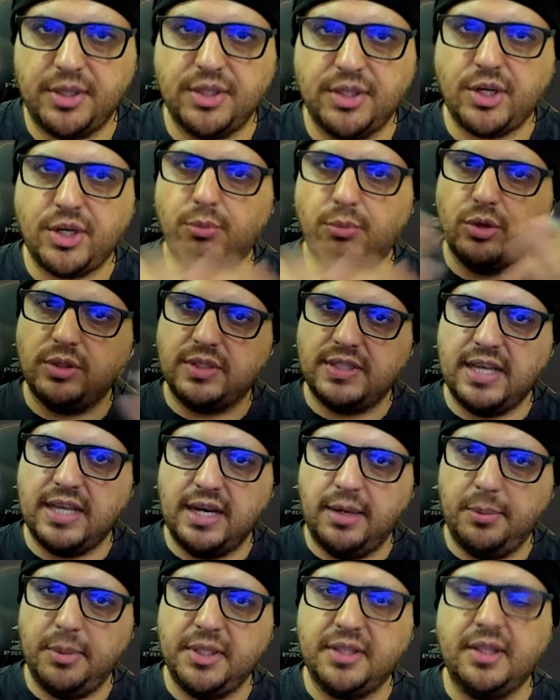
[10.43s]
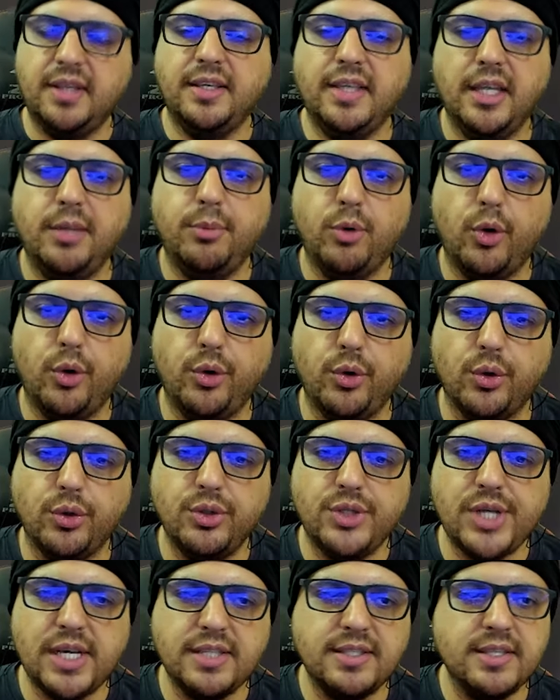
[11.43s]
kıracağım. Bugün sizlerle birlikte yeni bir oyun
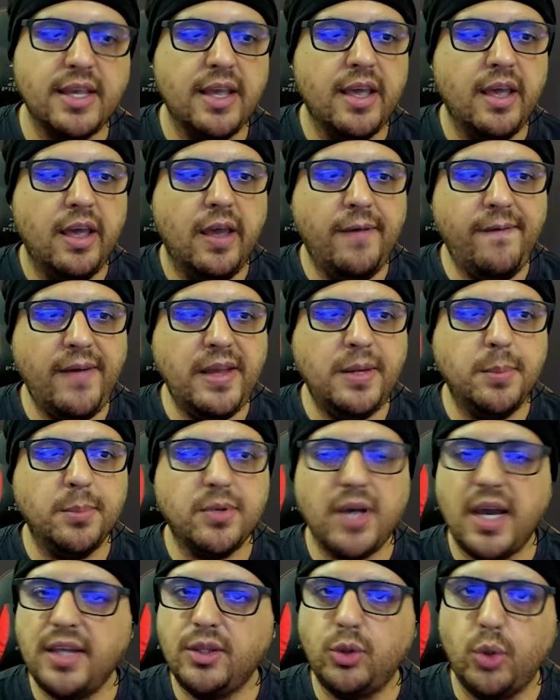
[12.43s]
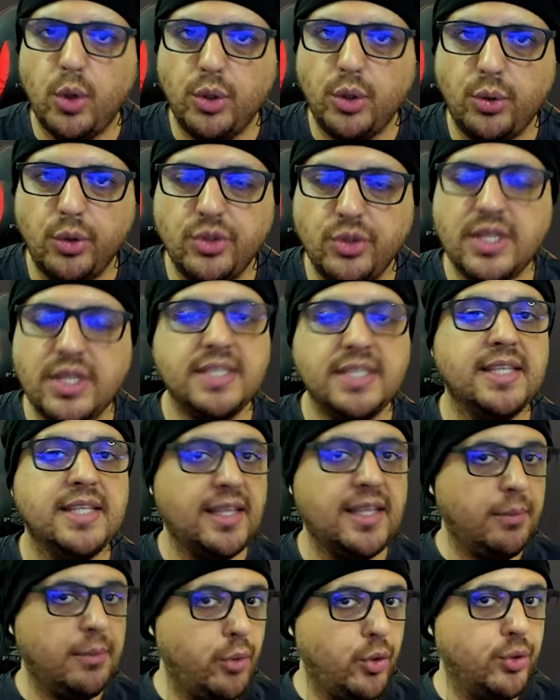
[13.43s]
oynayacağız. Efendim Right 4 oynayacağız.
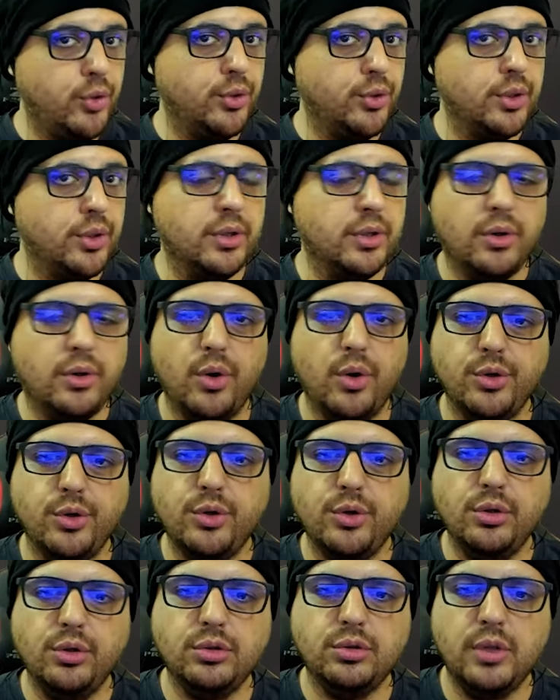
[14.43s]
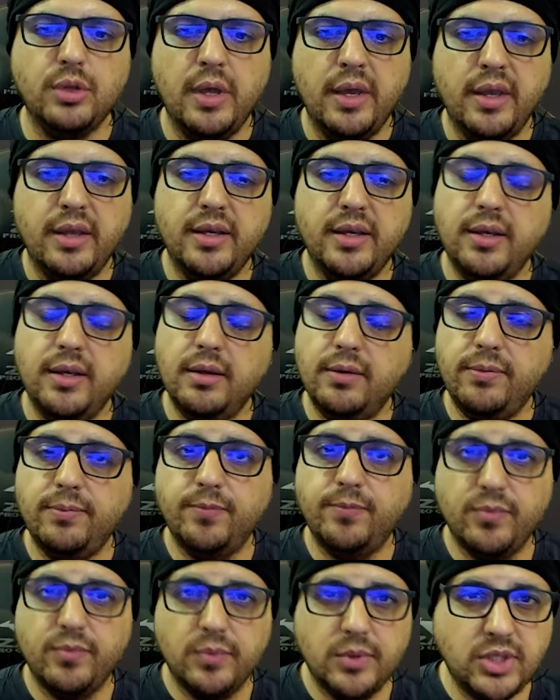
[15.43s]
Neden bu oyunu oynuyoruz? Ee,
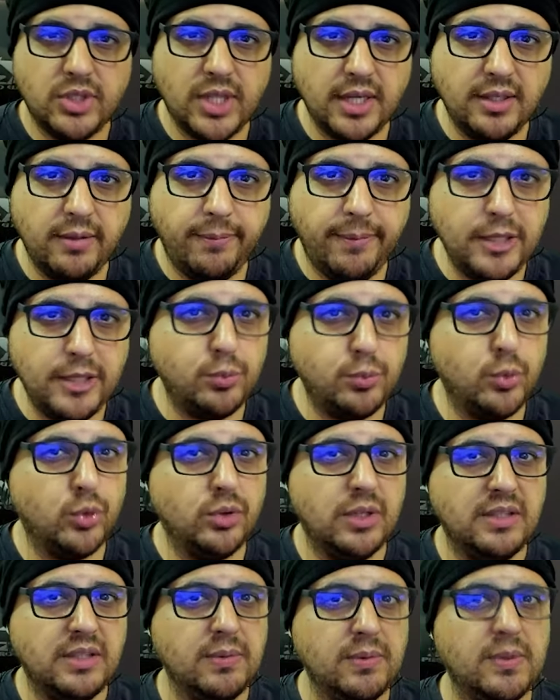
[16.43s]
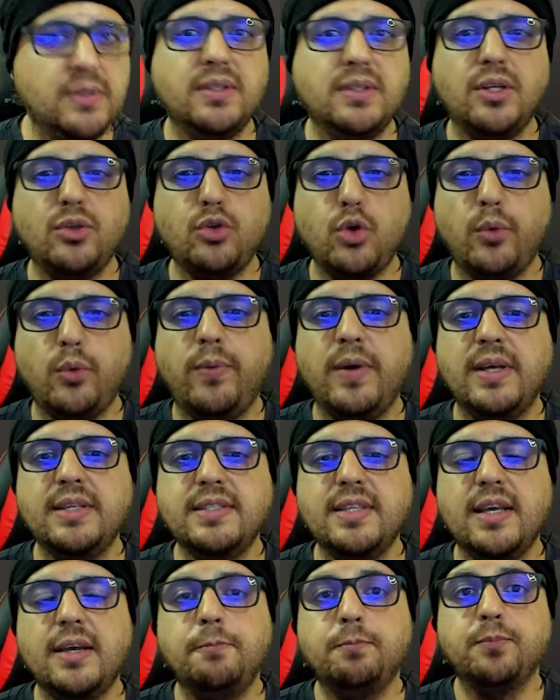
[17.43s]
şeyde Facebook'ta, Twitter'da çok
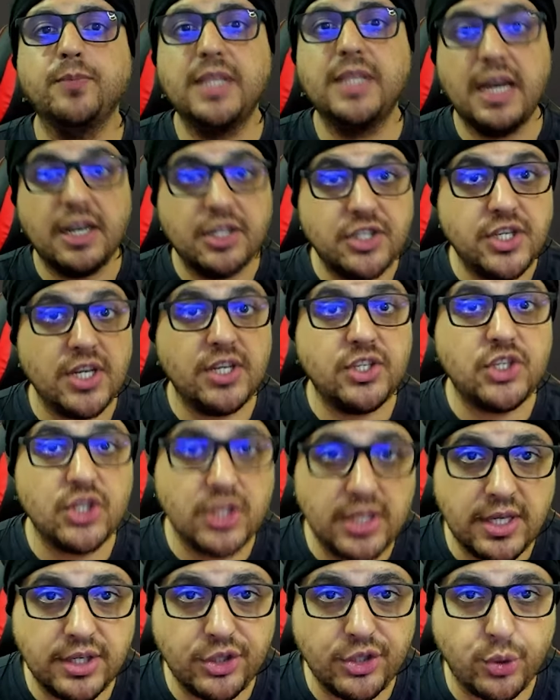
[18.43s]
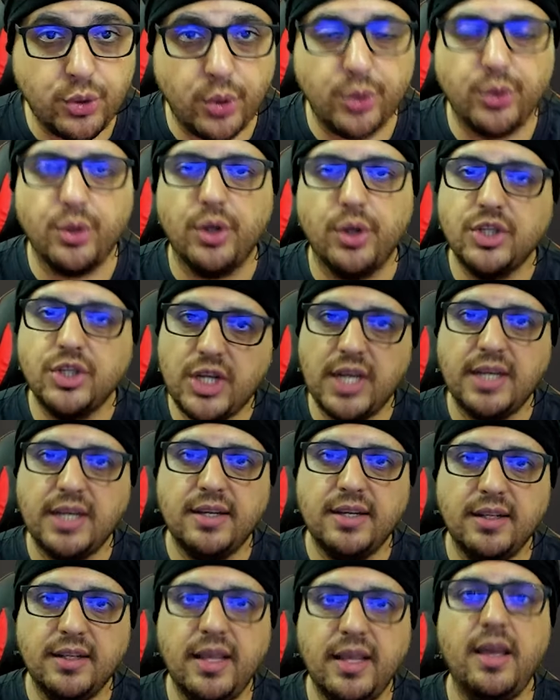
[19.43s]
fazla gerçekçi yarış oyunu
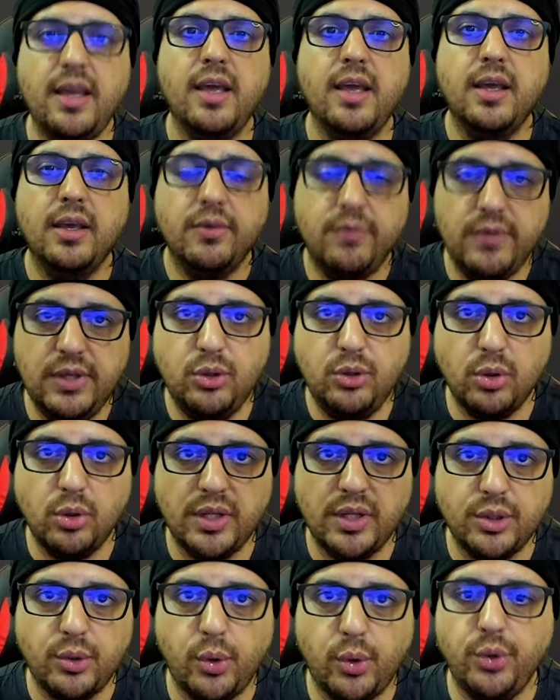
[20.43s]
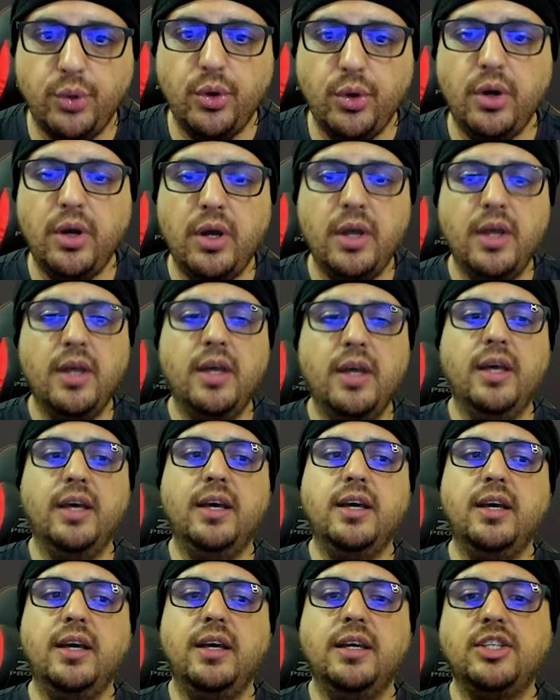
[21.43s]
şeklinde videoları dönüyor.
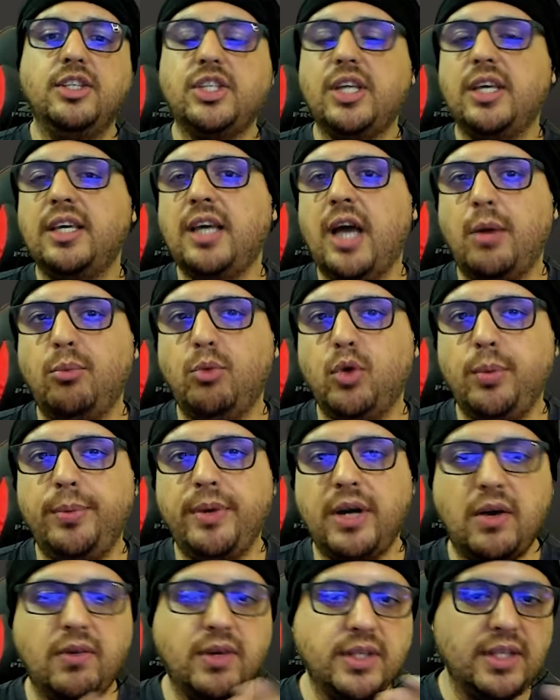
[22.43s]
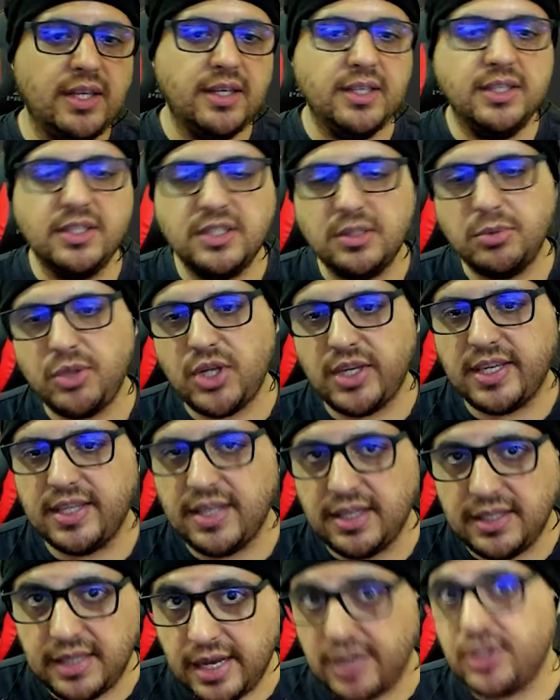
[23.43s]
Ee, işte yağmurlu bir havada hızlı bir şekilde
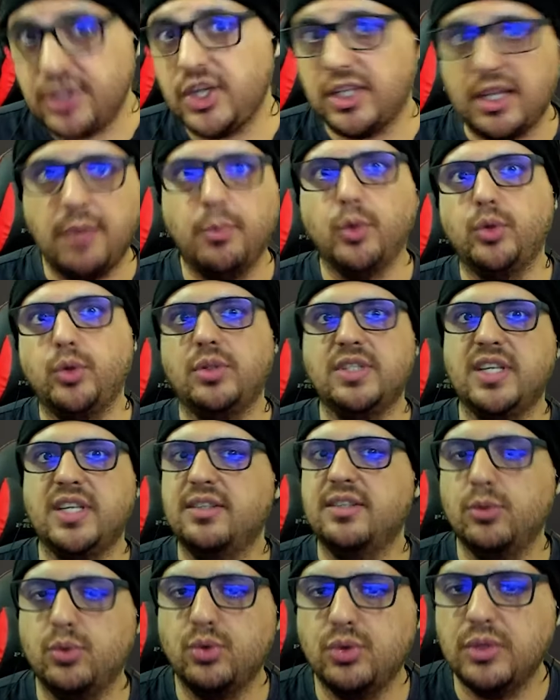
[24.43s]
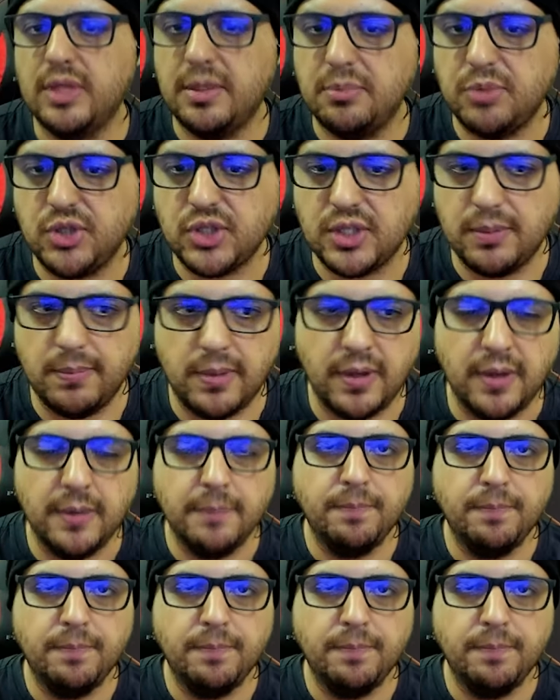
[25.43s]
gerçekten motosikletin üstündeymiş gibi